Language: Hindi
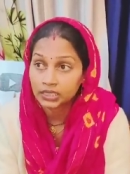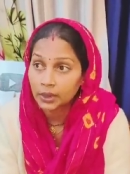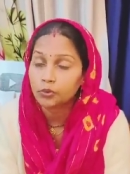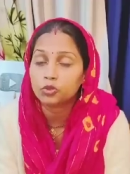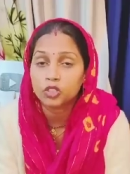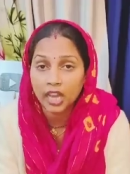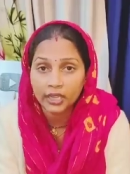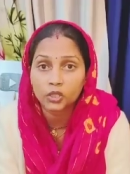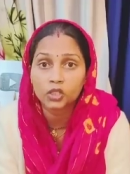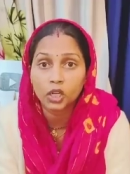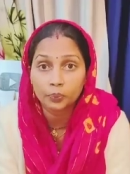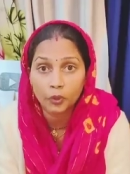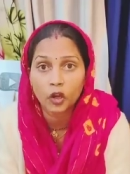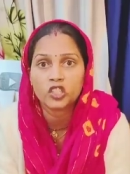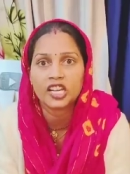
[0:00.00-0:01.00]
जब ऊंचाइयों
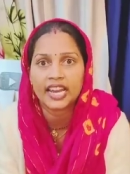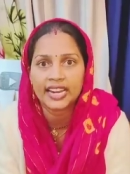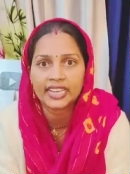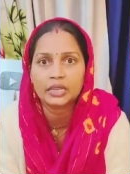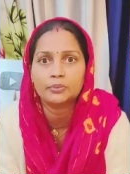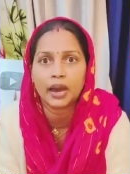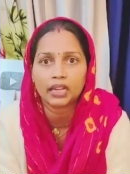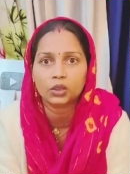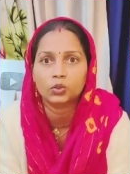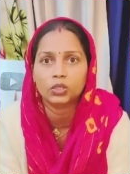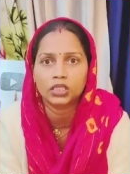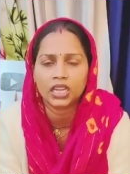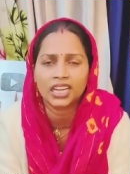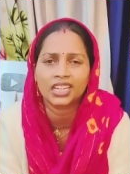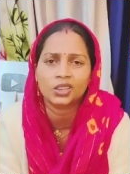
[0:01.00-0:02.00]
तक पहुंचाने की बात
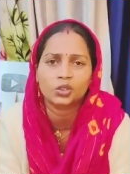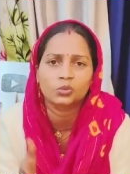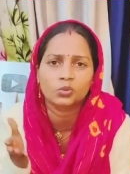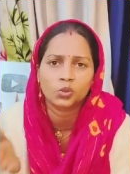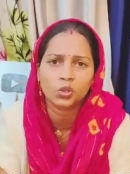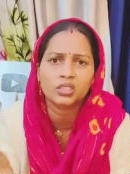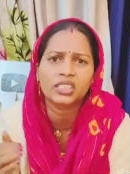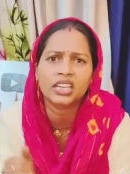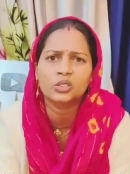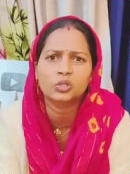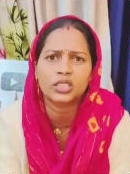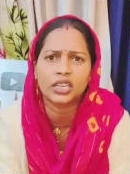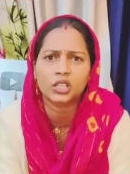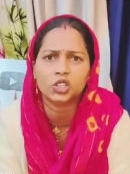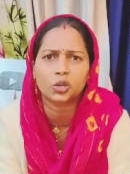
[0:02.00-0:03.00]
हुई अरे तुम खुद नहीं
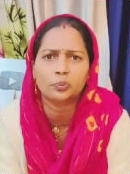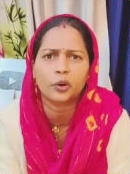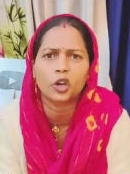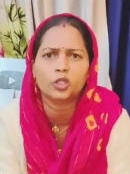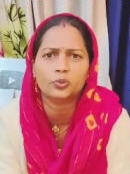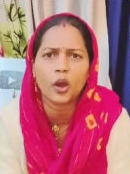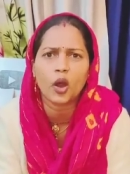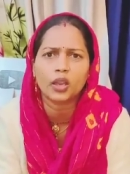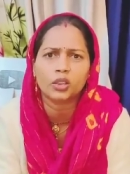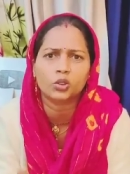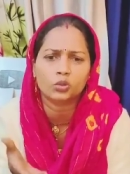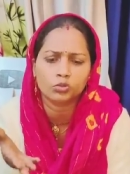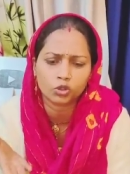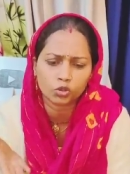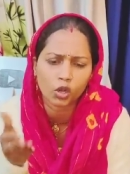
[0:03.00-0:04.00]
ऊंचाइयों तक पहुंच पाओगे
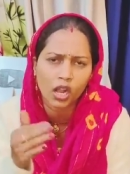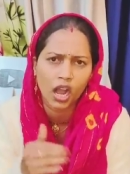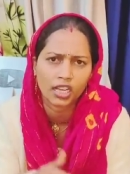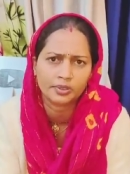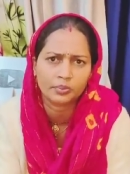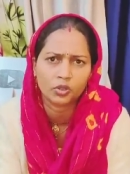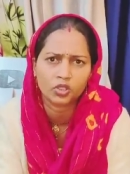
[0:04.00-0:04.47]
तुम उसको कहाँ से